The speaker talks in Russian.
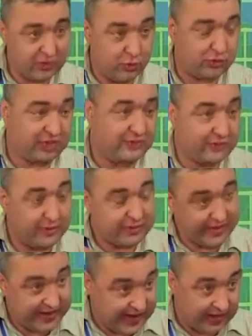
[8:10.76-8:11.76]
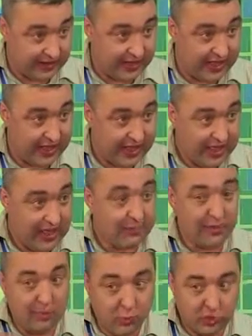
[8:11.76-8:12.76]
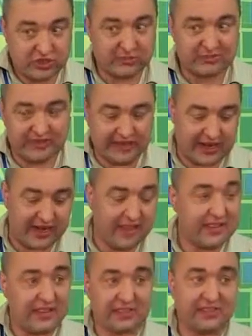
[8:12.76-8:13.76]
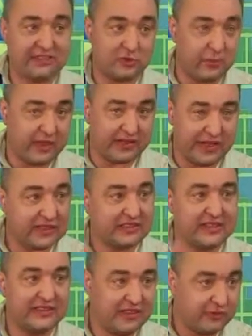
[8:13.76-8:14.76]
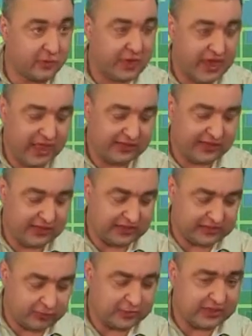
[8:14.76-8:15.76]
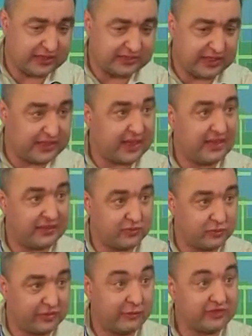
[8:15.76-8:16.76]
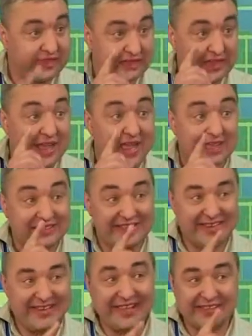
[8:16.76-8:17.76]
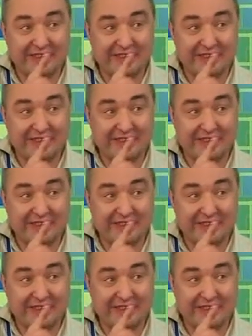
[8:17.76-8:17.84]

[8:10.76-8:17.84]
нотного материала мы можем сохранить наш инструмент, наше традиционное, традиционное национальное искусство. И вот, кстати, Сергей да, да.